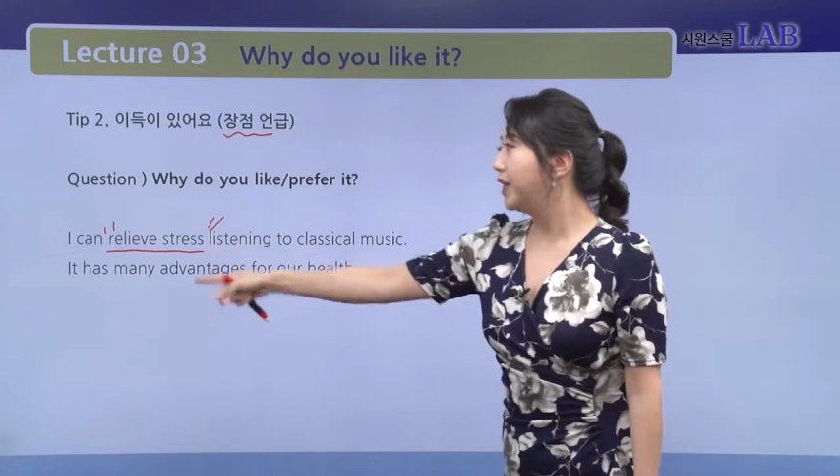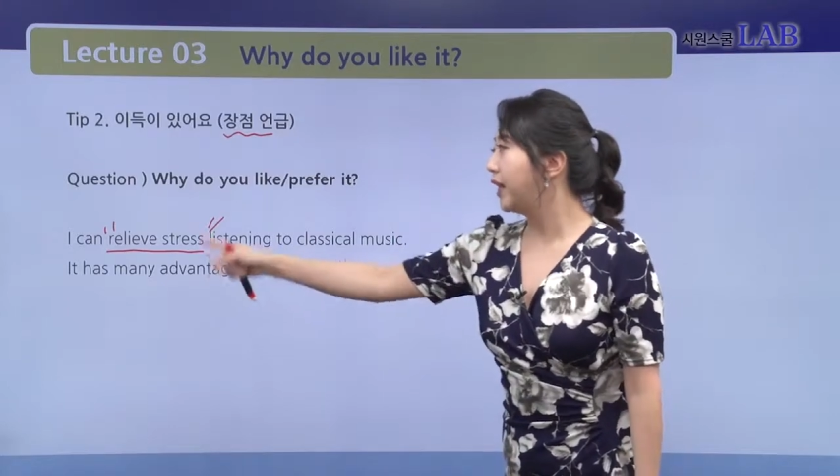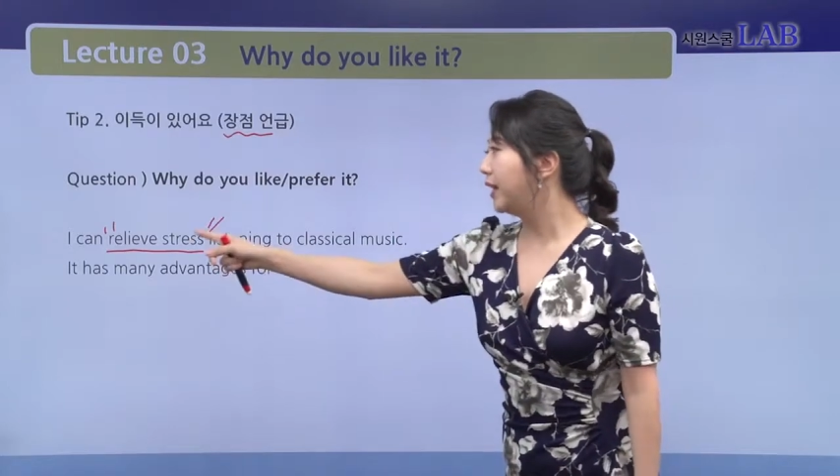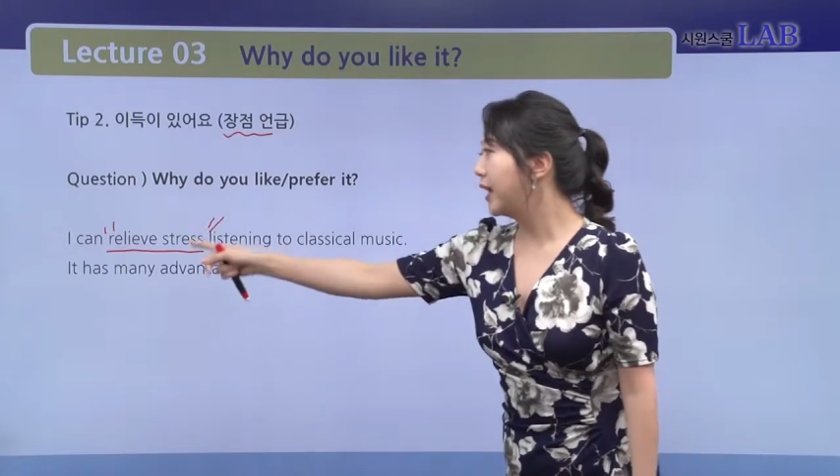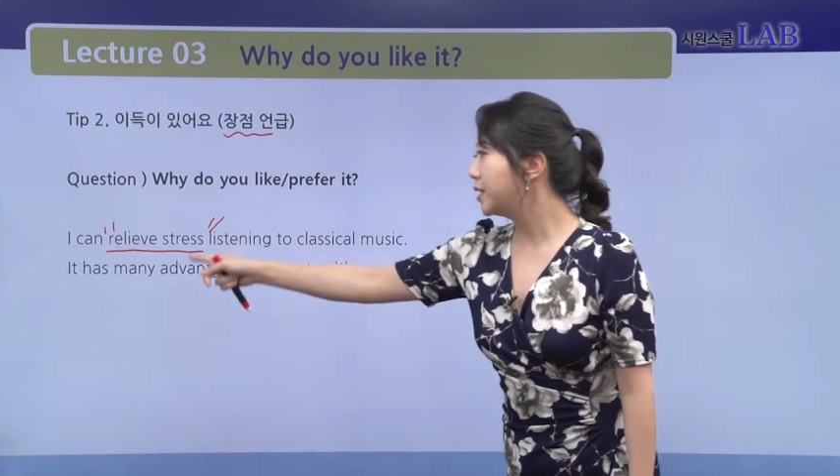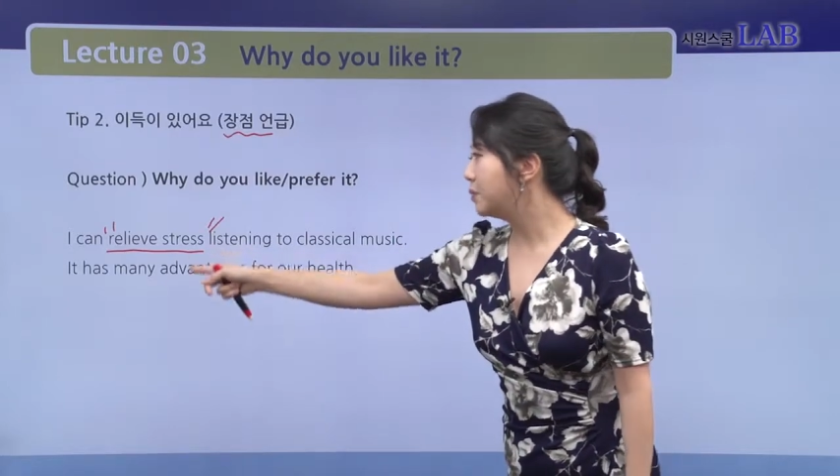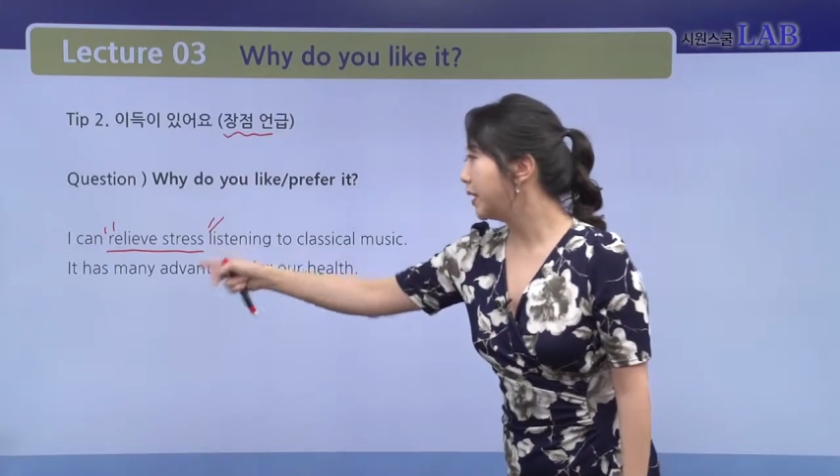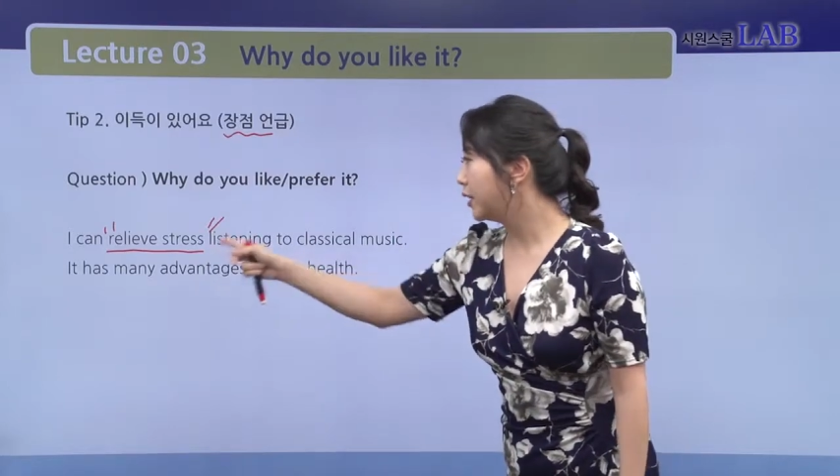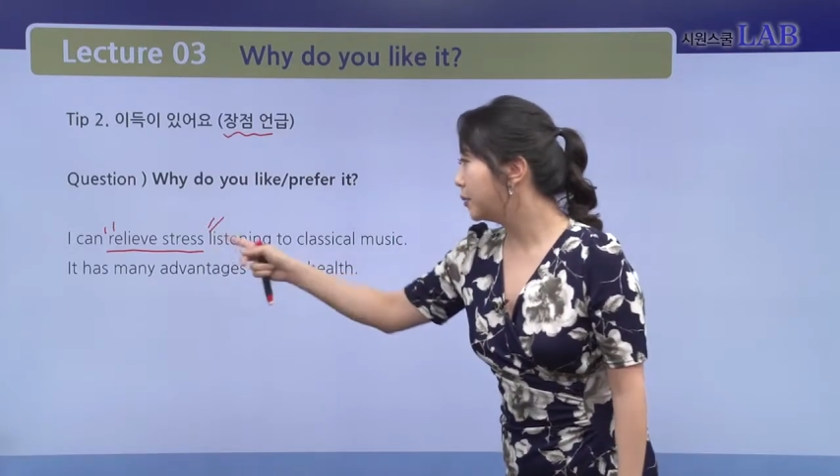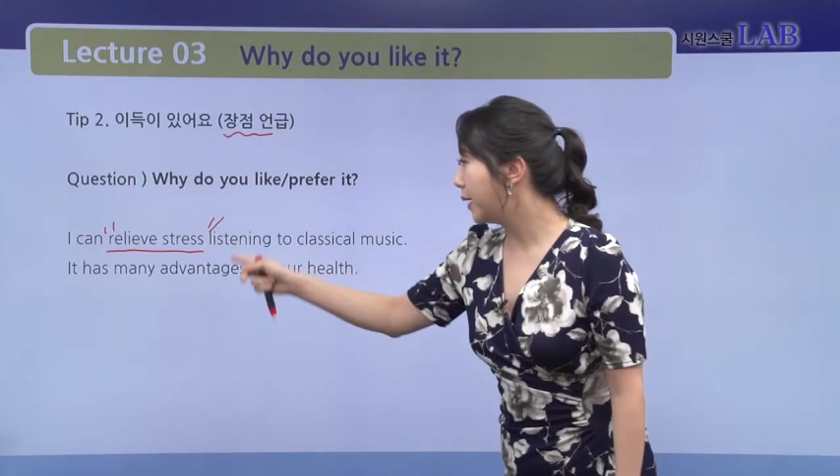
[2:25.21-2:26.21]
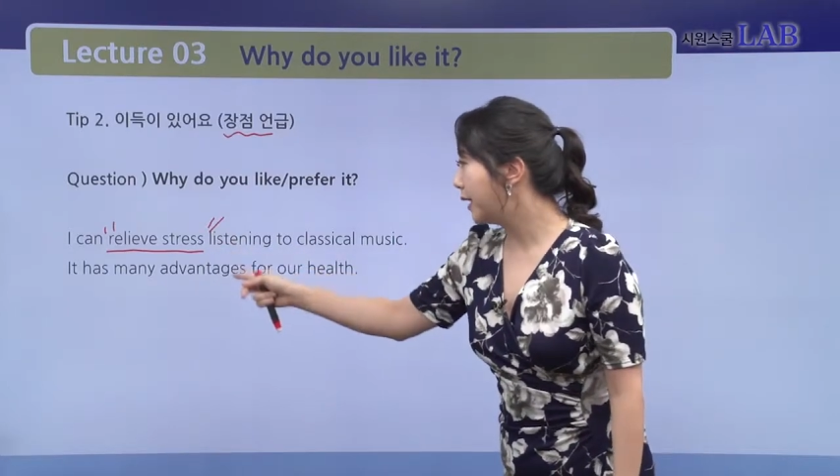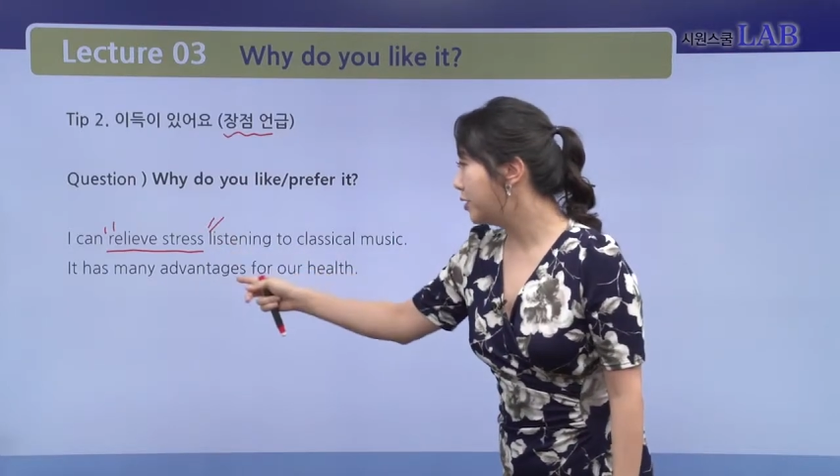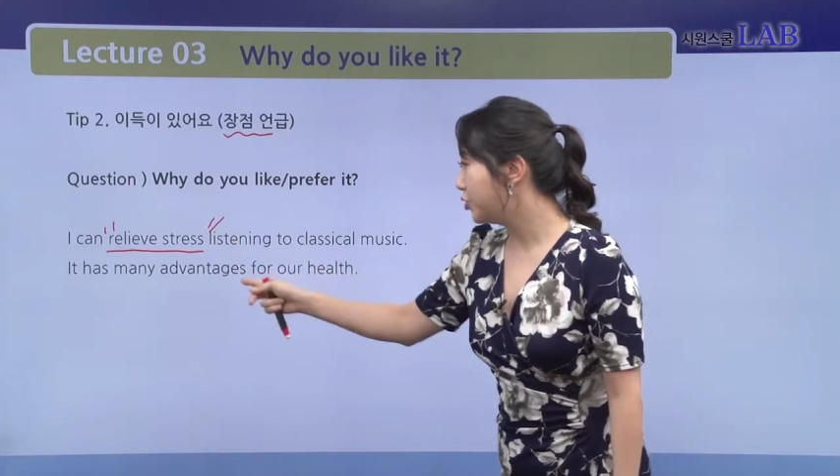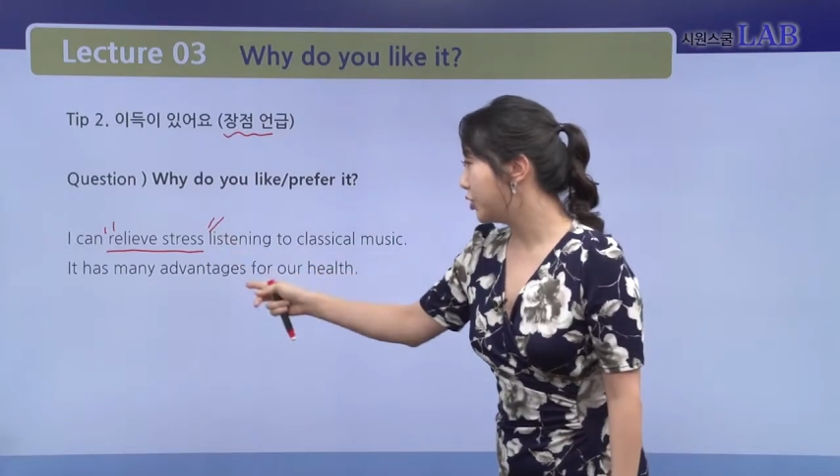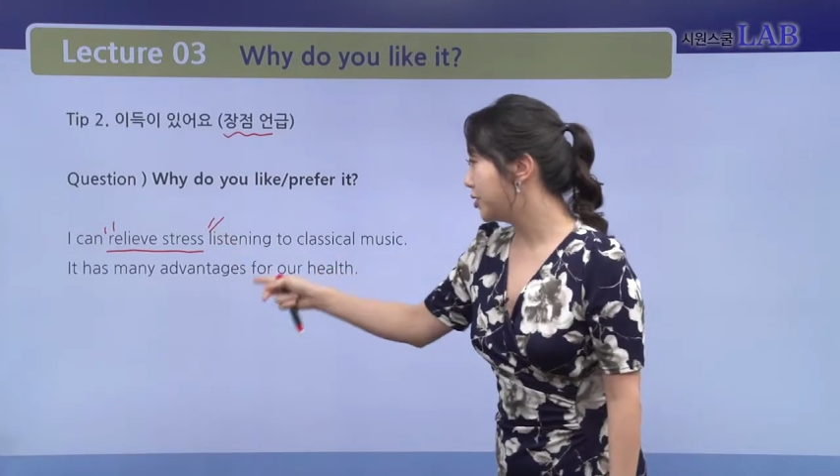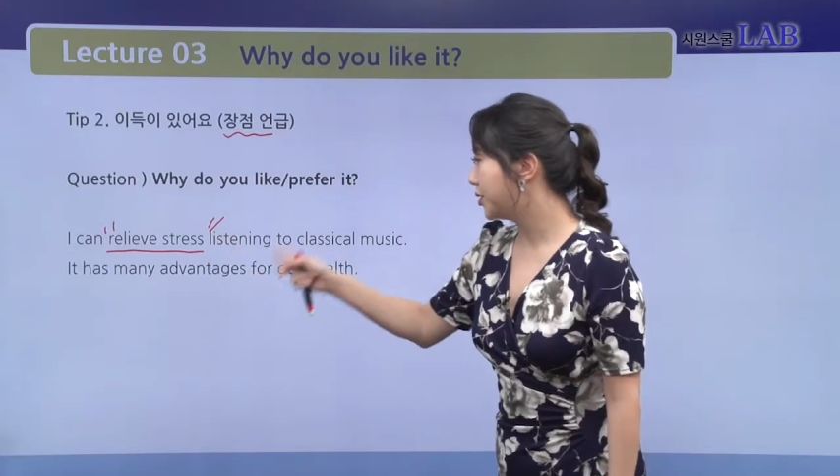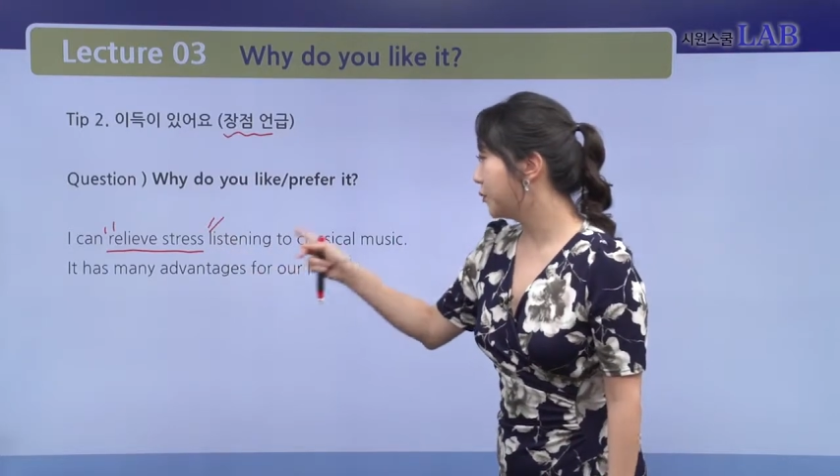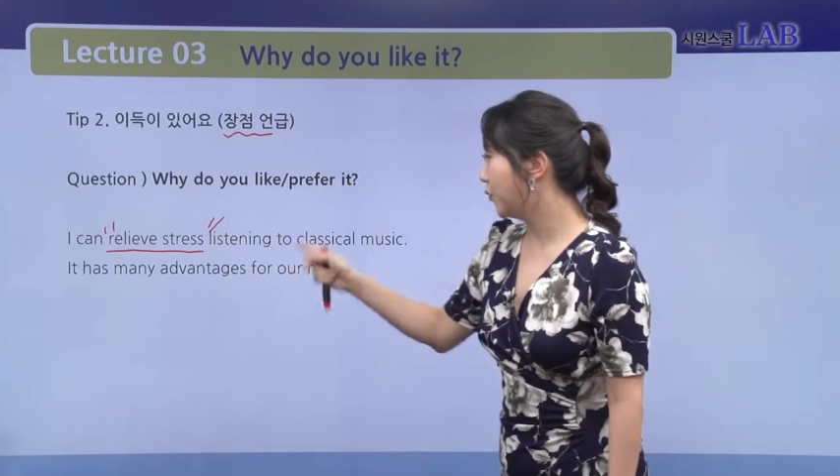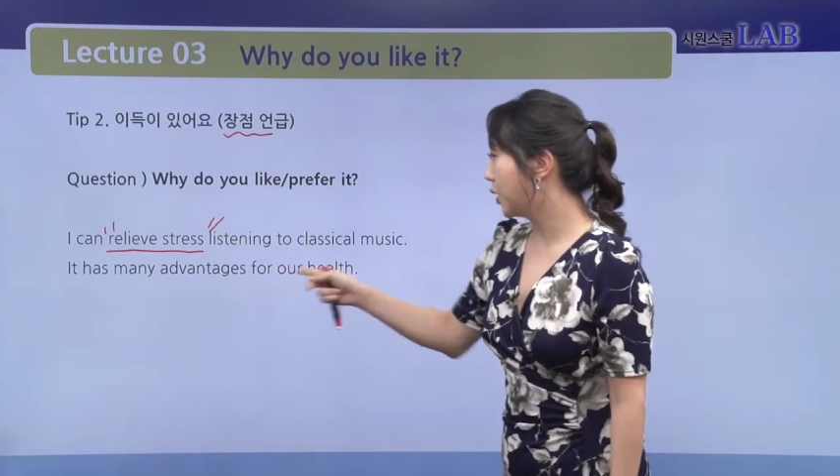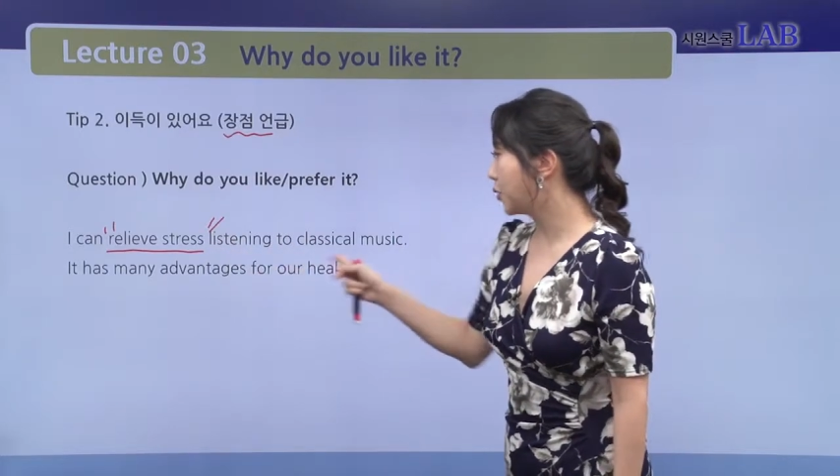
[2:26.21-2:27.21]
It has many advantages
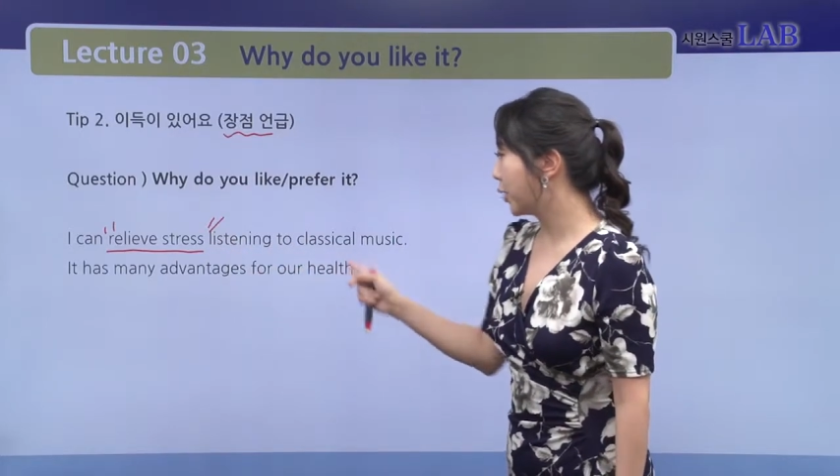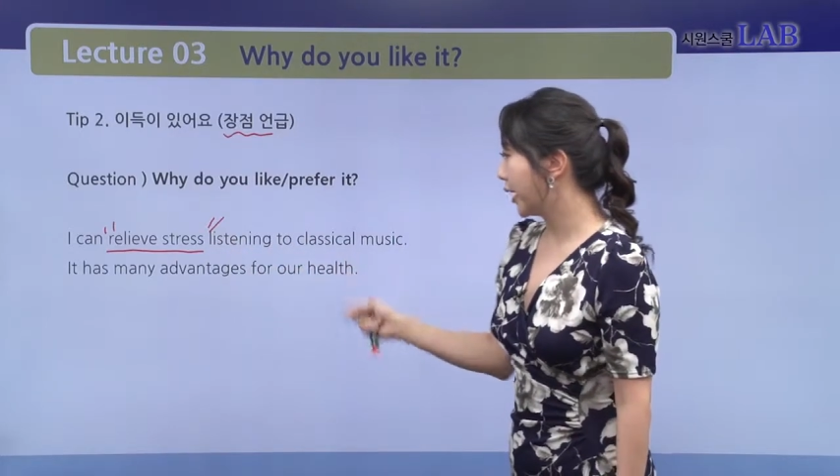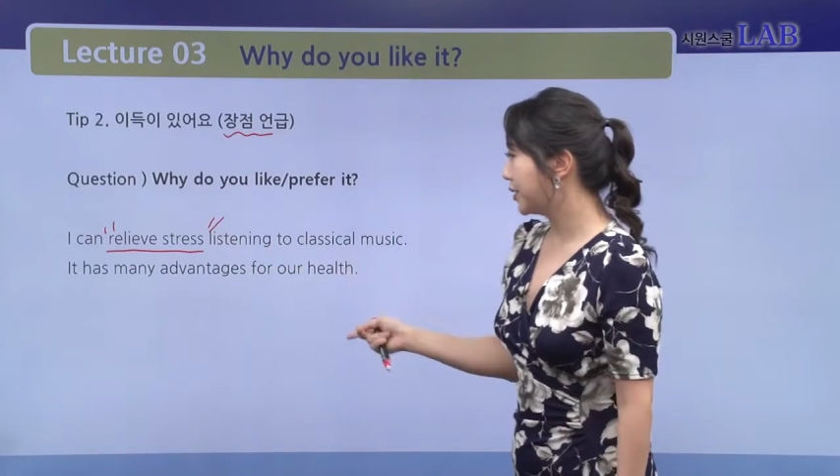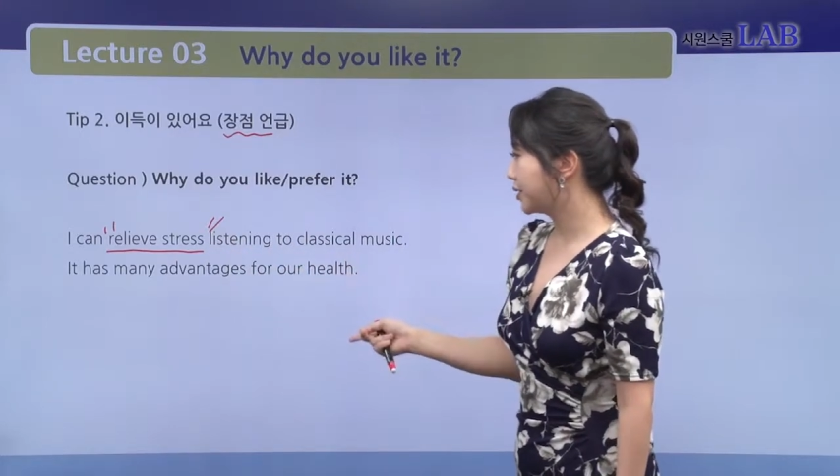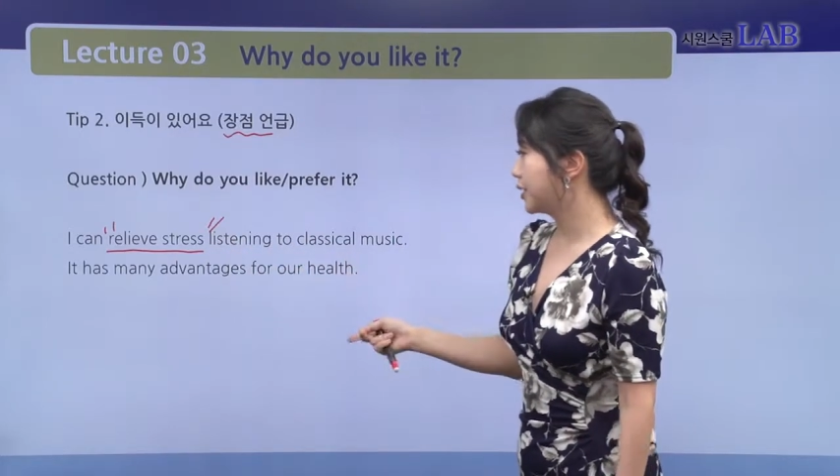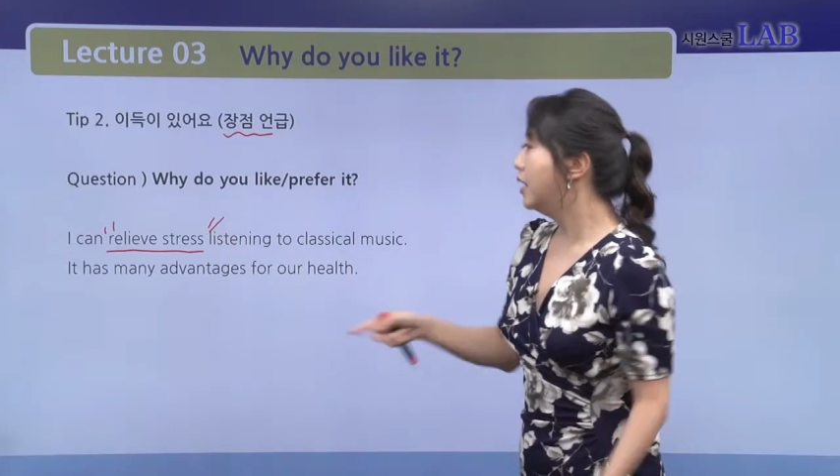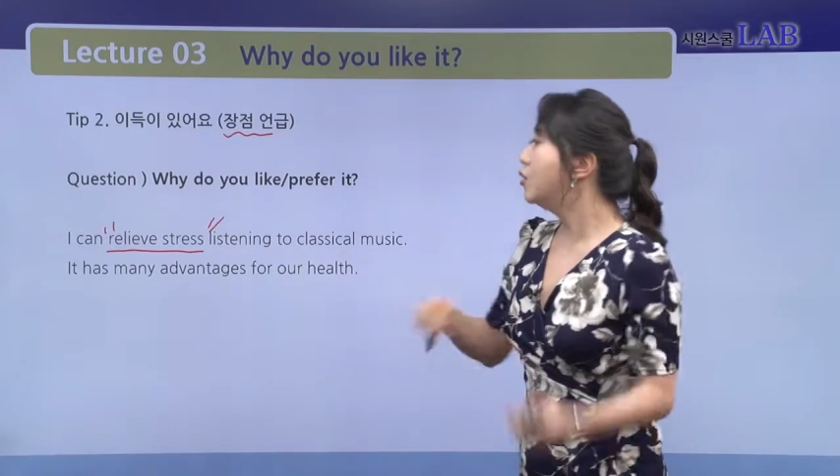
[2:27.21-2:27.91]
for our health.